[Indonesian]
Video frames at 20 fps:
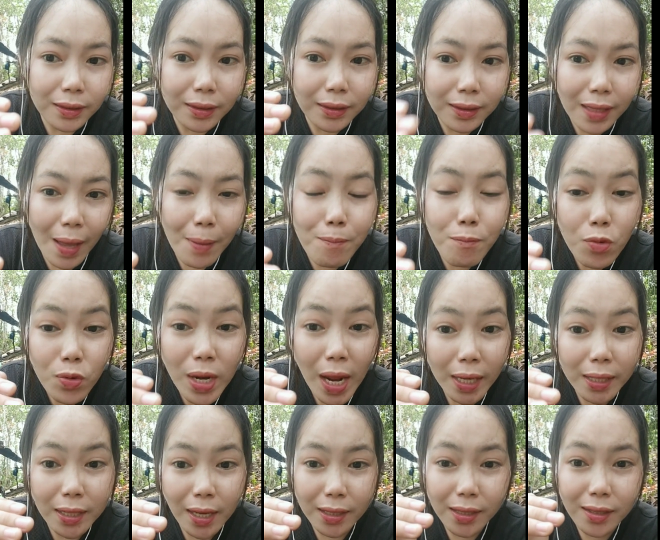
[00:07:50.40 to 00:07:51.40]

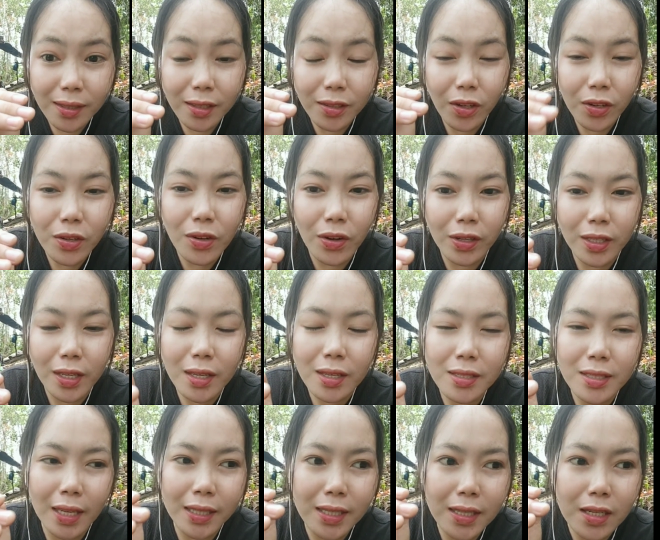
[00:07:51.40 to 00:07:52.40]
tambunan jadi ridon doke
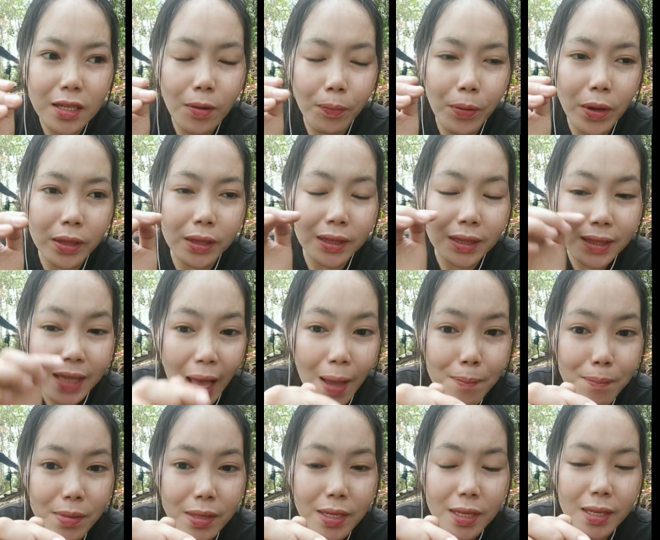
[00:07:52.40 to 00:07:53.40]
jadi inope
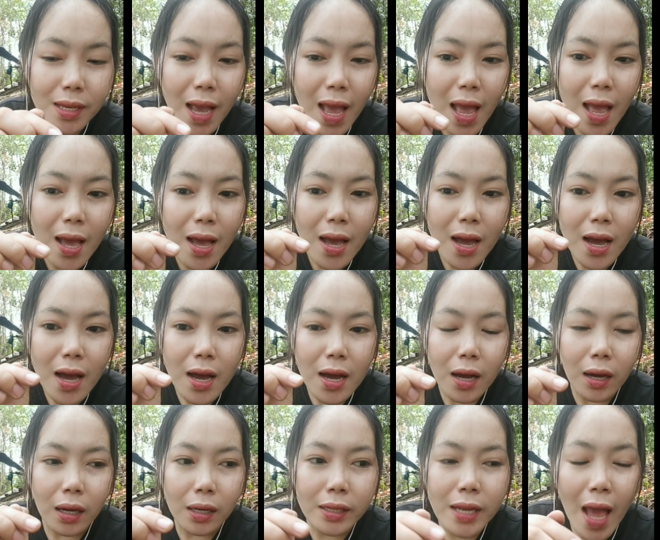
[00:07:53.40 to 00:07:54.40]
tam tam midinga
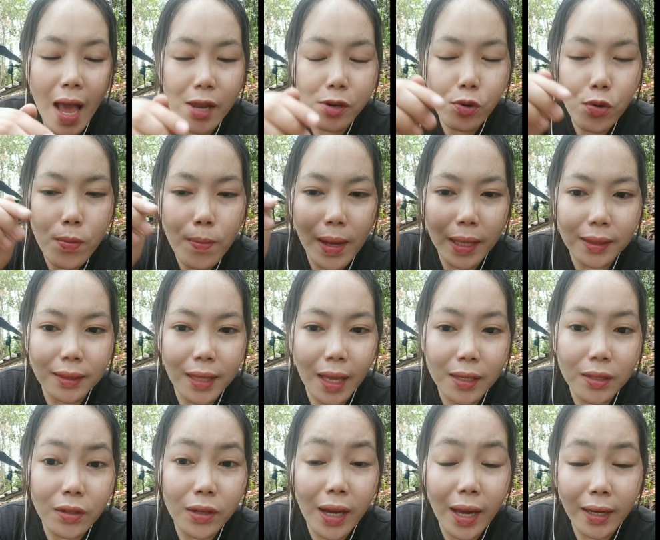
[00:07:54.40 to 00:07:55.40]
nanuh
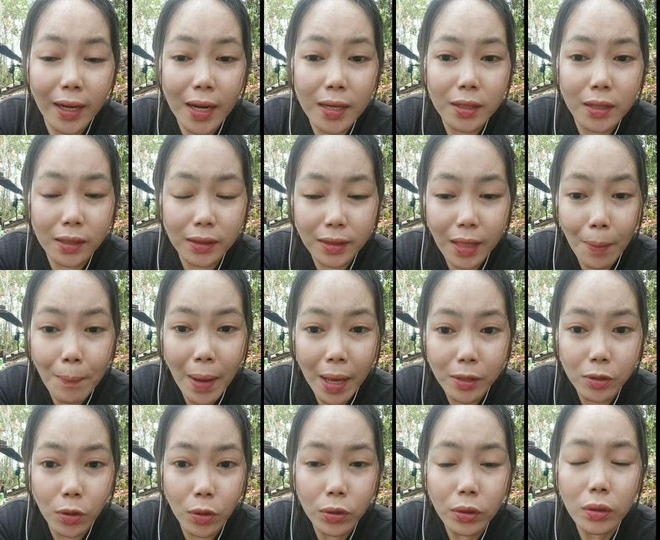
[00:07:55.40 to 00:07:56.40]
manta dongaran do
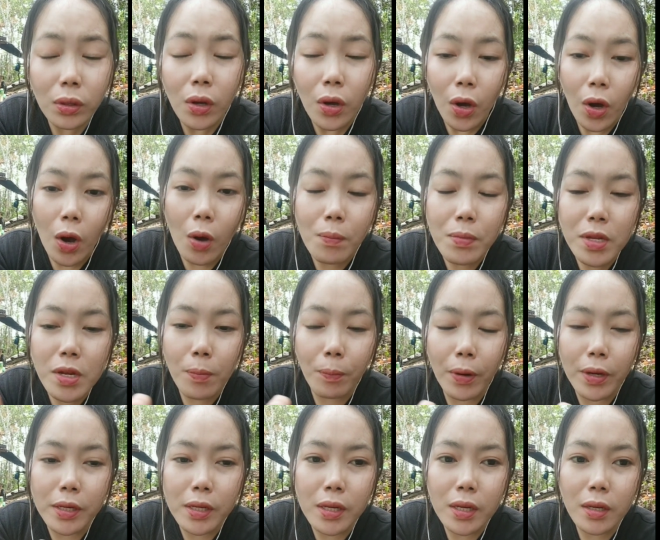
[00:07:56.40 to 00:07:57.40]
tamadon om
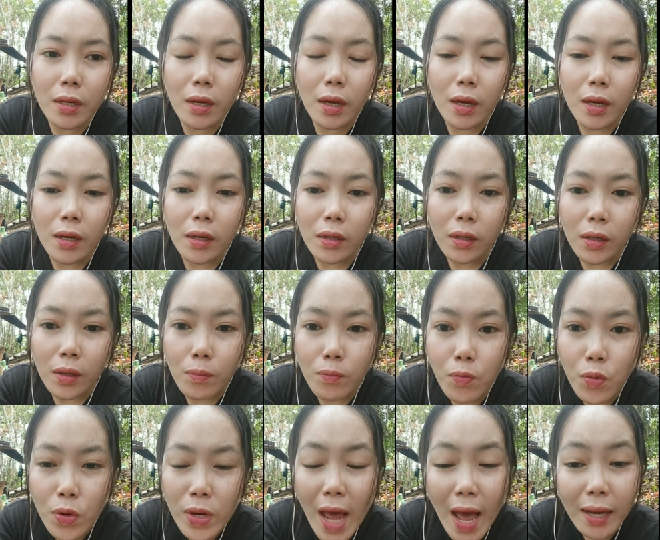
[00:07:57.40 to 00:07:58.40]
inope di
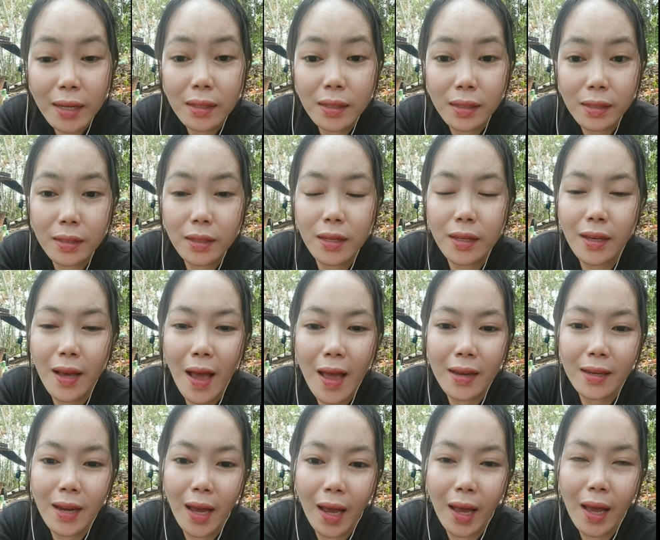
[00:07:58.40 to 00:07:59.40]
bunan nidih
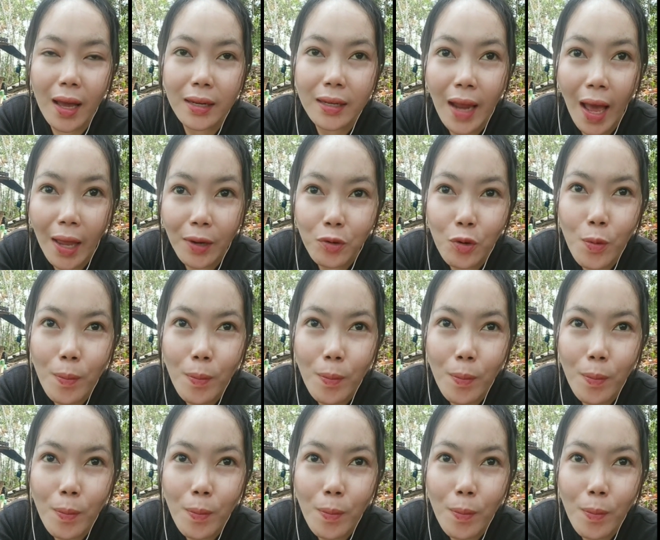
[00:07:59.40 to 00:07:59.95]
nga nanuh